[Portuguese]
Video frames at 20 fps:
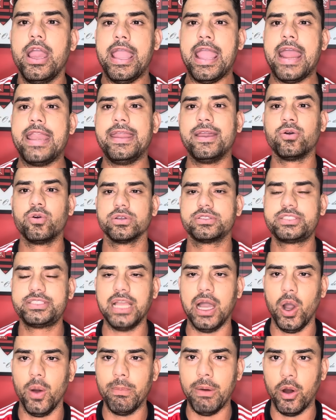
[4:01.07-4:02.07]
é
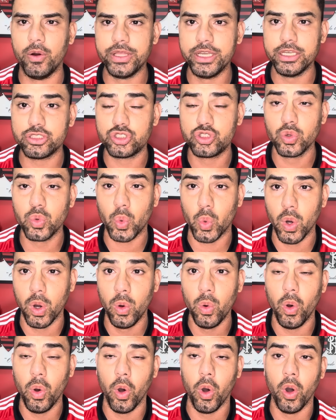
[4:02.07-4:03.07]
negociar o Maurício
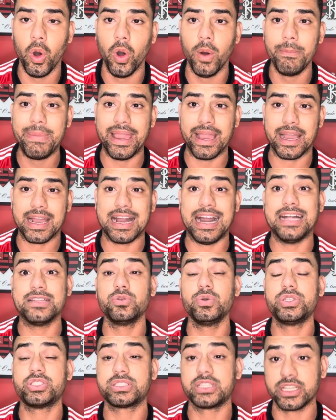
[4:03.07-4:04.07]
com o
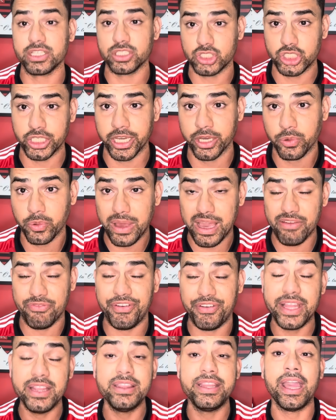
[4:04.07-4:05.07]
mercado estrangeiro, é
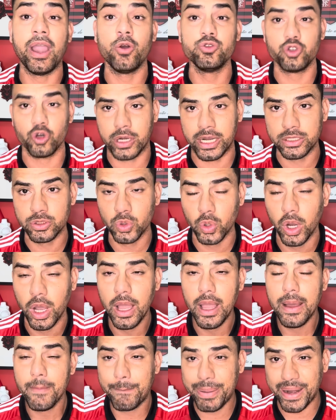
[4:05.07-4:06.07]
vender o jogador
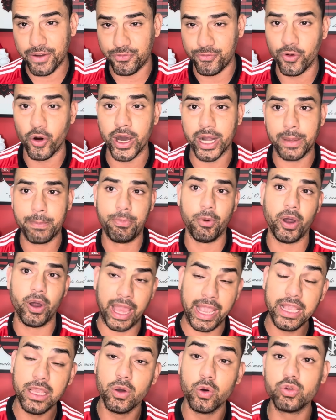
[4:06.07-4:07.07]
para fora.
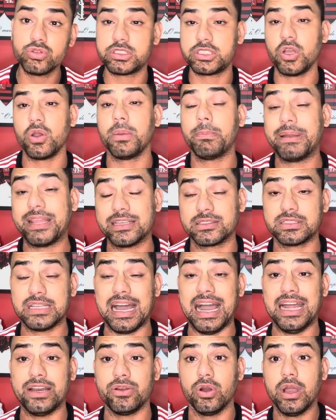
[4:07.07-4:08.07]
Porém, o seu
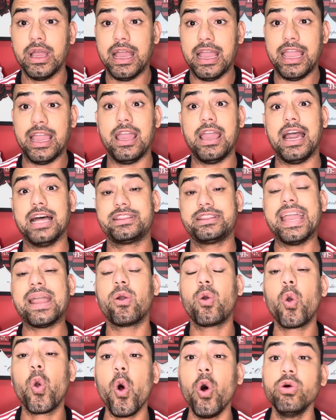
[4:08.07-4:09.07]
empresário é, até
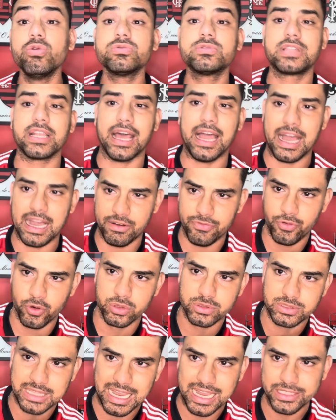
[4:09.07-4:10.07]
contra a
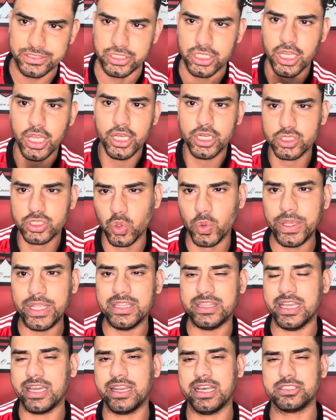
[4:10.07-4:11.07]
vontade do
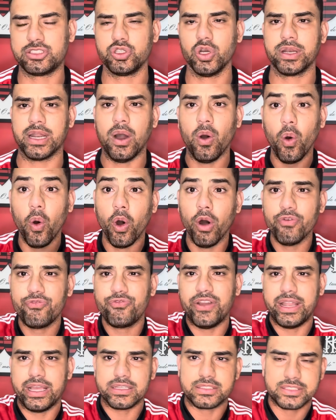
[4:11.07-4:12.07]
Internacional,
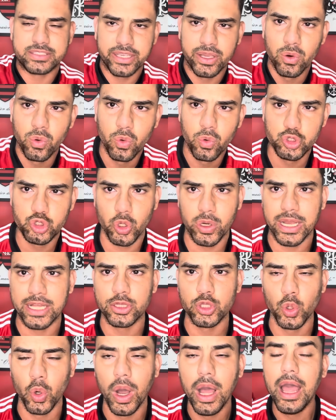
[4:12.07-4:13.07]
ofereceu o
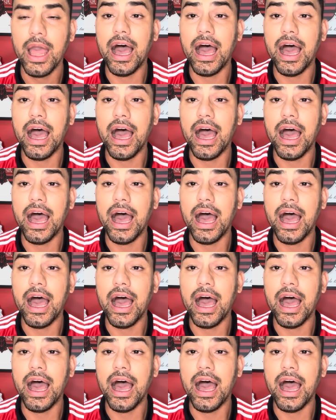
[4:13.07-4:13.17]
jogador